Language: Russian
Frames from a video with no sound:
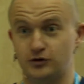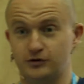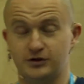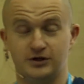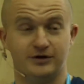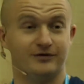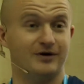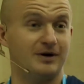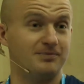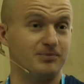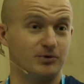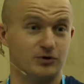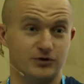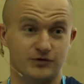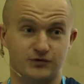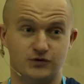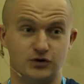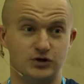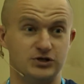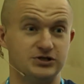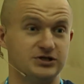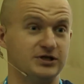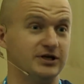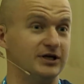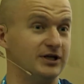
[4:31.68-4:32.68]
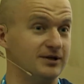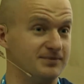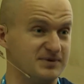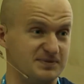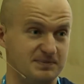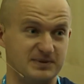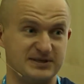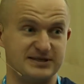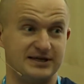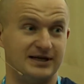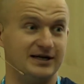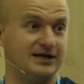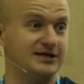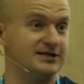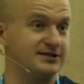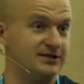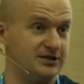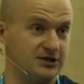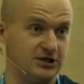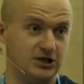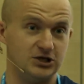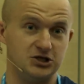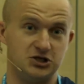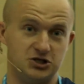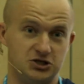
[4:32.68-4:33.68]
не вопрос, все сделаем, специалисты
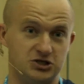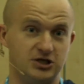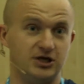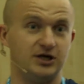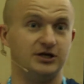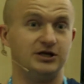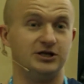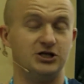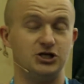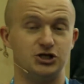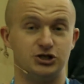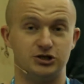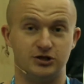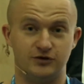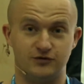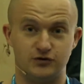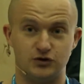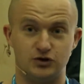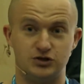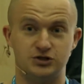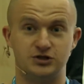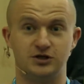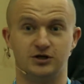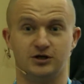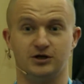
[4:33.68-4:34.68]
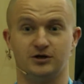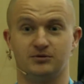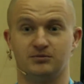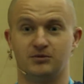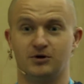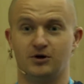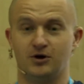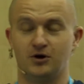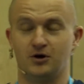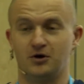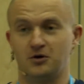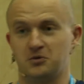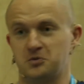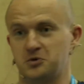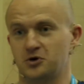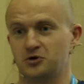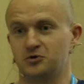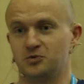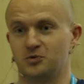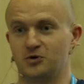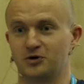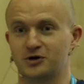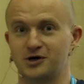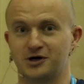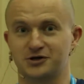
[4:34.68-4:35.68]
есть, идея отличная, все сделаем. Я
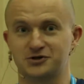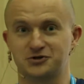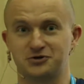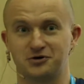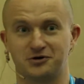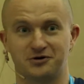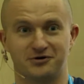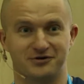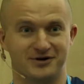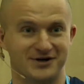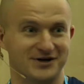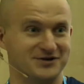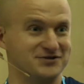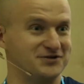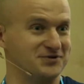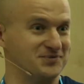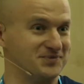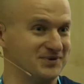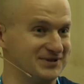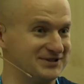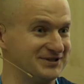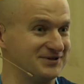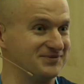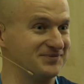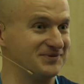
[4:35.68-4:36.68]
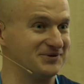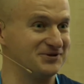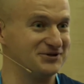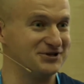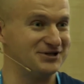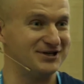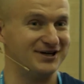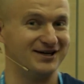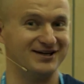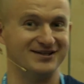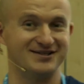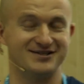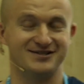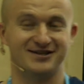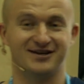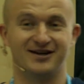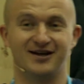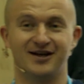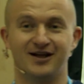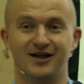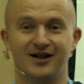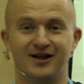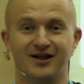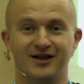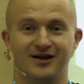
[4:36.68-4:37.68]
думаю, о, как здорово, как все быстро получается.
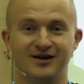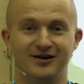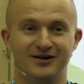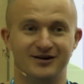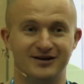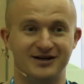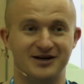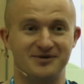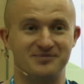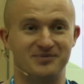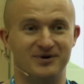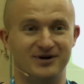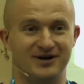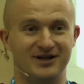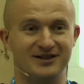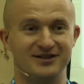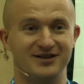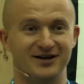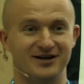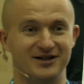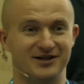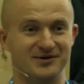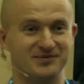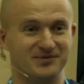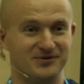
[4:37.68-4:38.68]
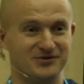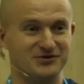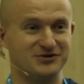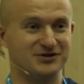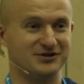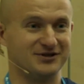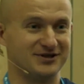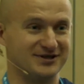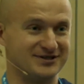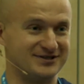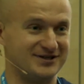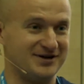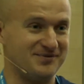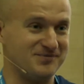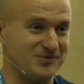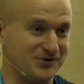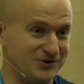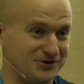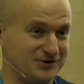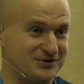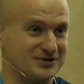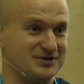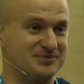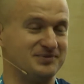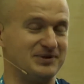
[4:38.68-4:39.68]
Я как бы отдал ему все на
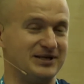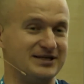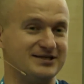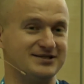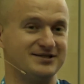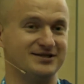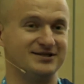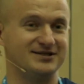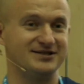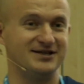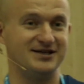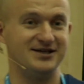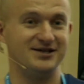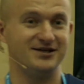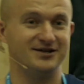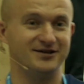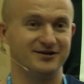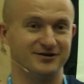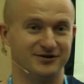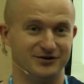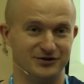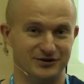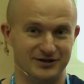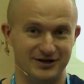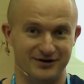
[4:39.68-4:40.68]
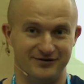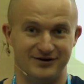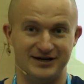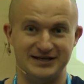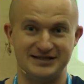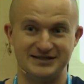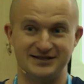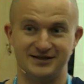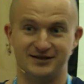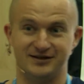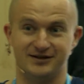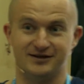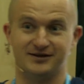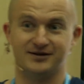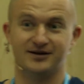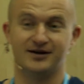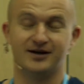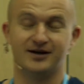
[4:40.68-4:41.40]
разработку, заплатил денег, говорю, давай делай.